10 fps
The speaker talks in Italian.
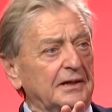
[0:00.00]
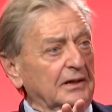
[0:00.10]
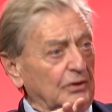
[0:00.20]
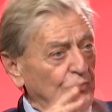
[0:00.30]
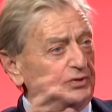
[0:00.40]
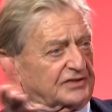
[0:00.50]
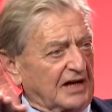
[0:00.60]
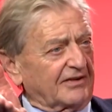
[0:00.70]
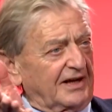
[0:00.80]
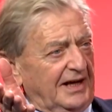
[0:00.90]
lui
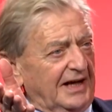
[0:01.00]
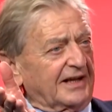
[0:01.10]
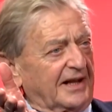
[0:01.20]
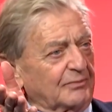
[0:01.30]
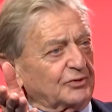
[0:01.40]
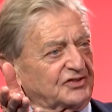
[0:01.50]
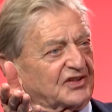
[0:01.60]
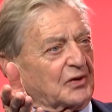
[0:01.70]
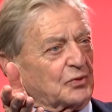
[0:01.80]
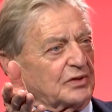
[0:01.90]
stava all'eremo di
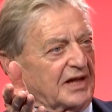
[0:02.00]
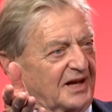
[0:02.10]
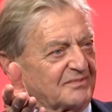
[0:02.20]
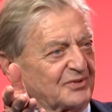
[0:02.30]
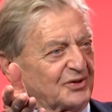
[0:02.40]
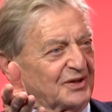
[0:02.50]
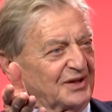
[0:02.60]
San Guglielmo